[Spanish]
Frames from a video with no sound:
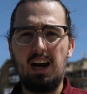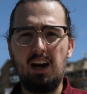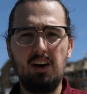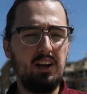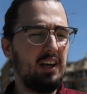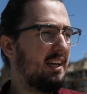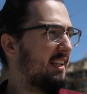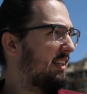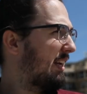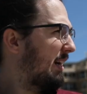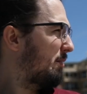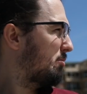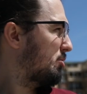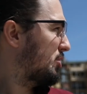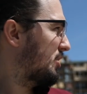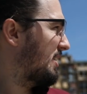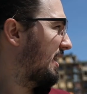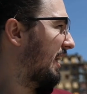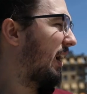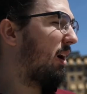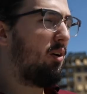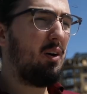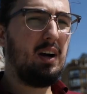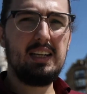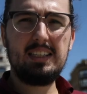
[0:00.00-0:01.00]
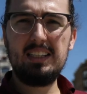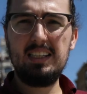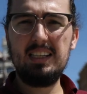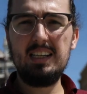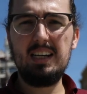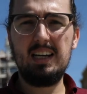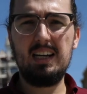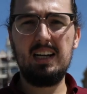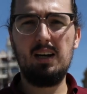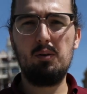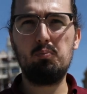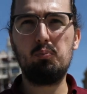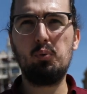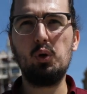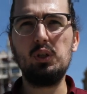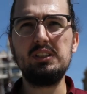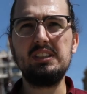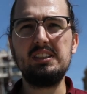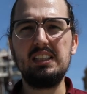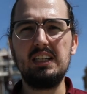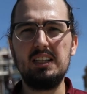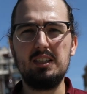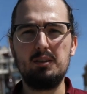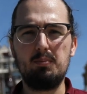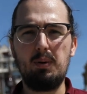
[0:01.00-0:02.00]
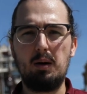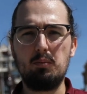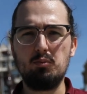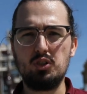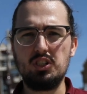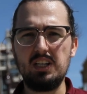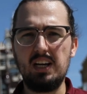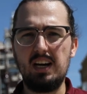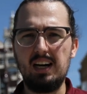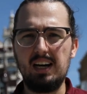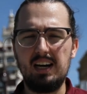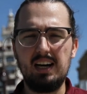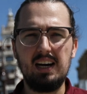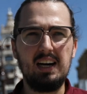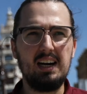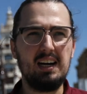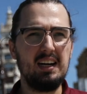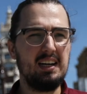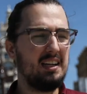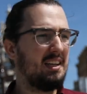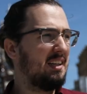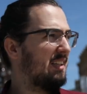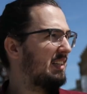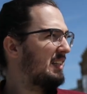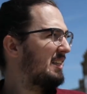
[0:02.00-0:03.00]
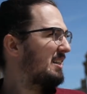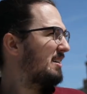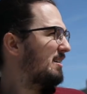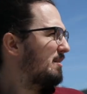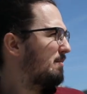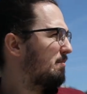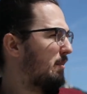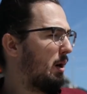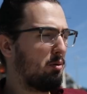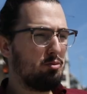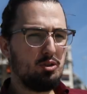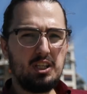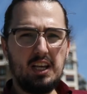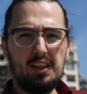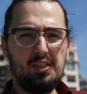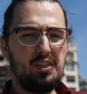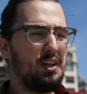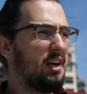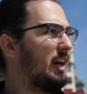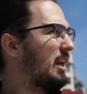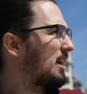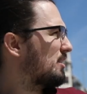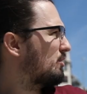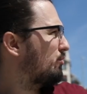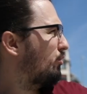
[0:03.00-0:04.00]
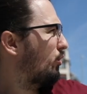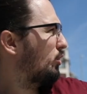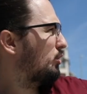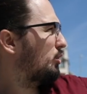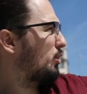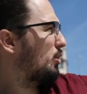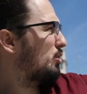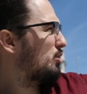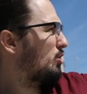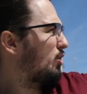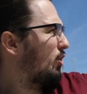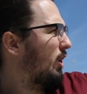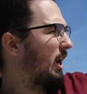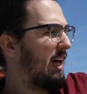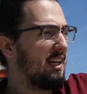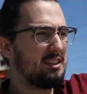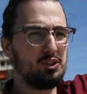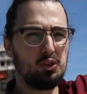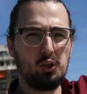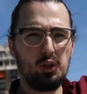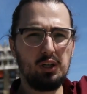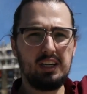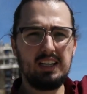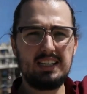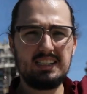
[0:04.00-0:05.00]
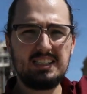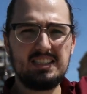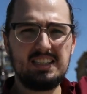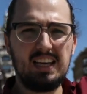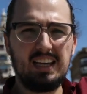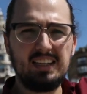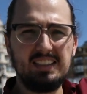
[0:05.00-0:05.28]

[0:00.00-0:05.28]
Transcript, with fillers: Ahora ya hemos llegado aquí al puente y vamos a, vamos a hacer las fotos con la torre que está